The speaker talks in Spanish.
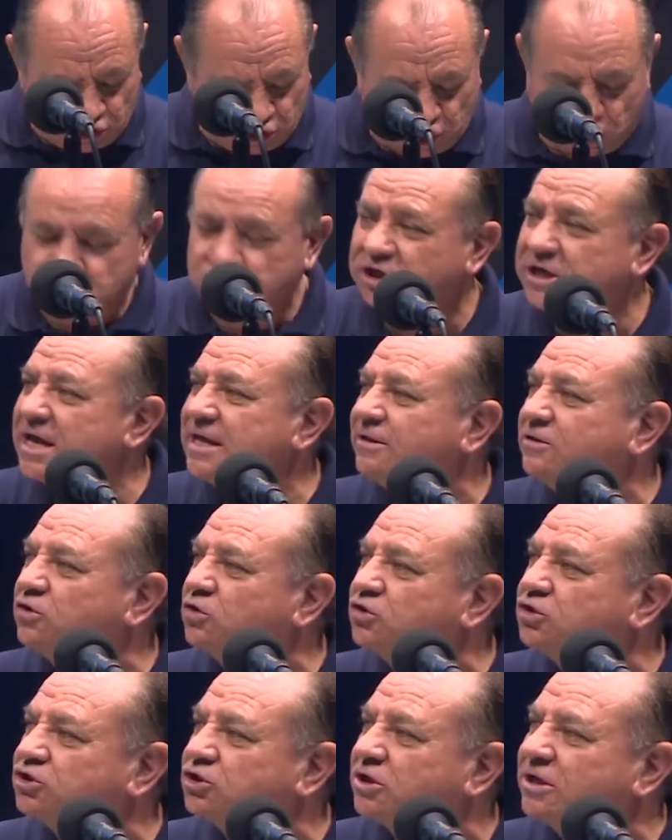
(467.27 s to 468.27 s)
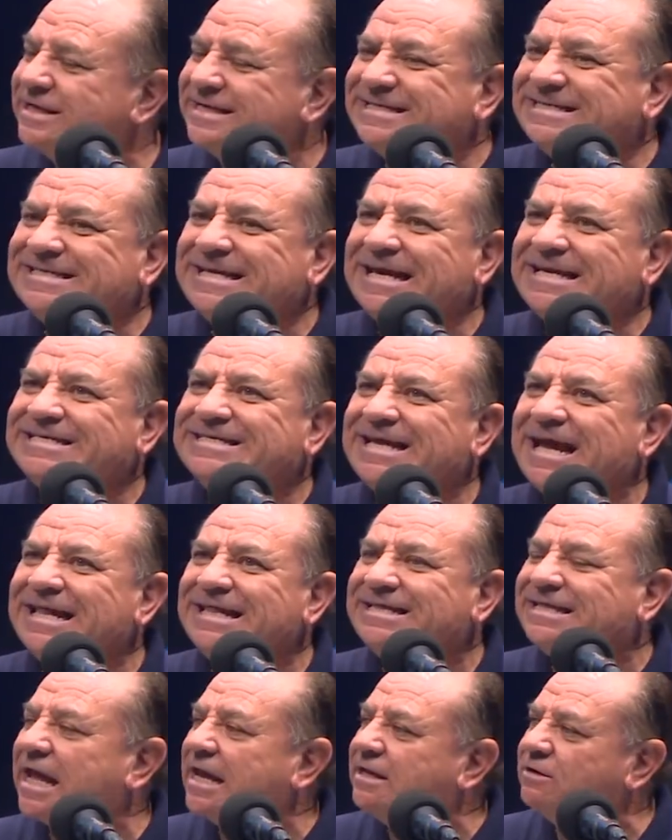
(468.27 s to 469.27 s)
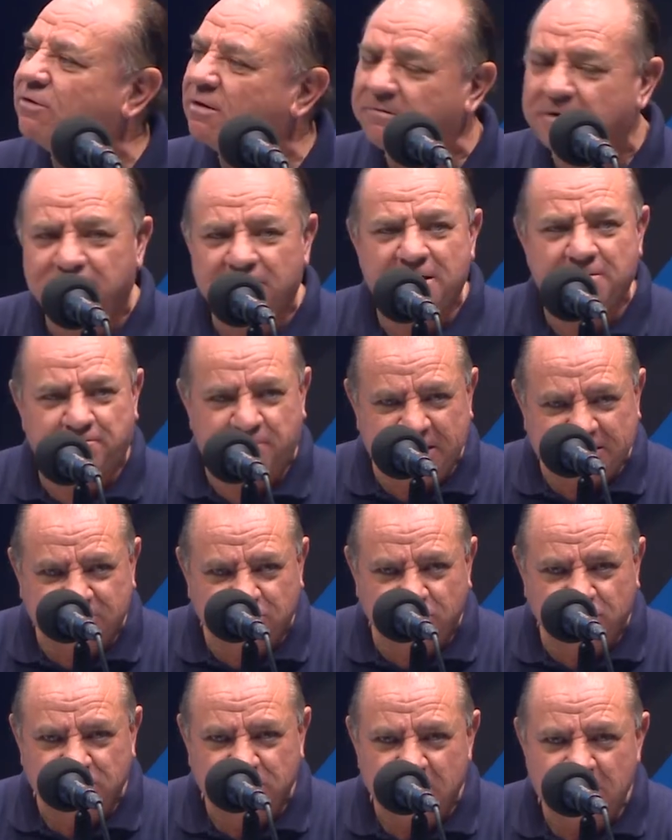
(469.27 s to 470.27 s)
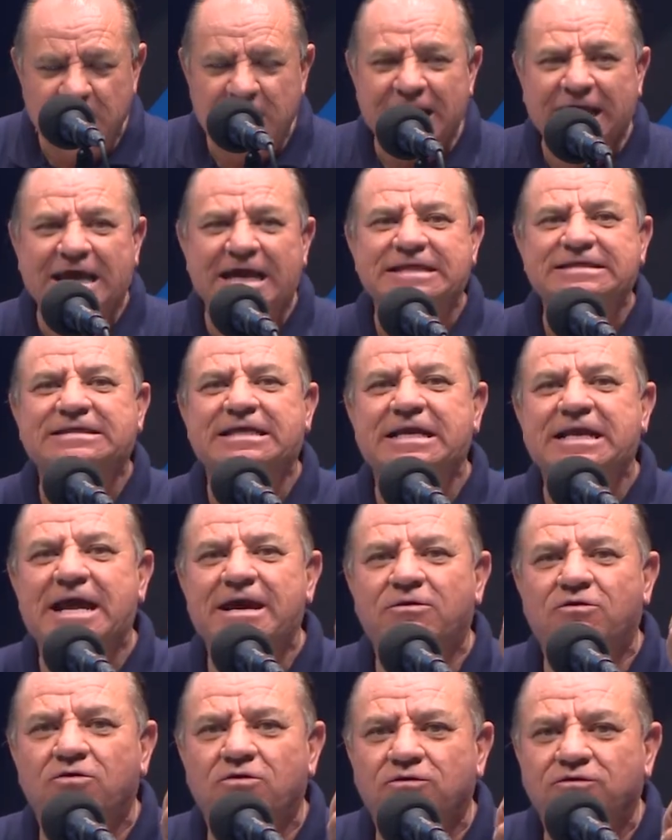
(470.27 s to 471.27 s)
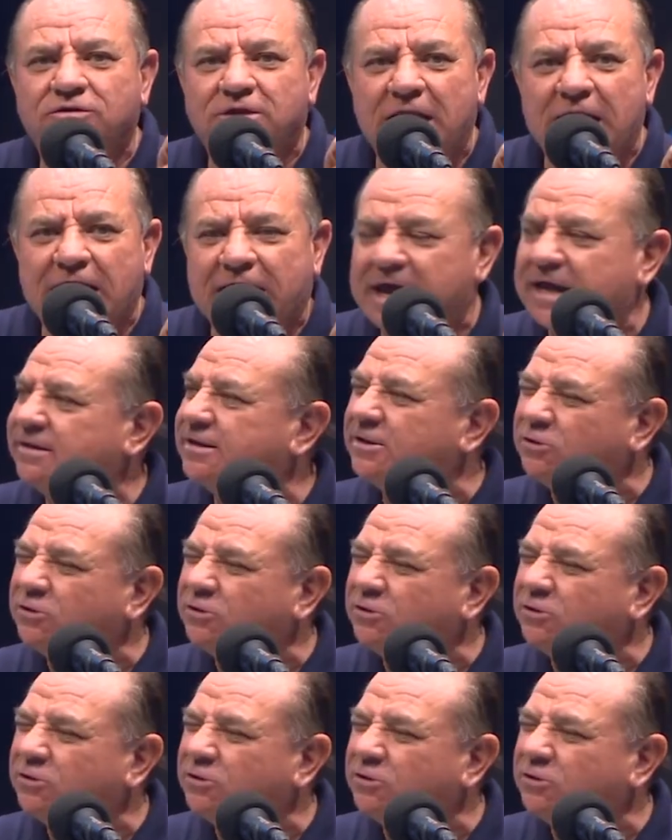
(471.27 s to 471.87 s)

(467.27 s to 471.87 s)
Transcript: 269 mil pesos, que es dinero de la gente.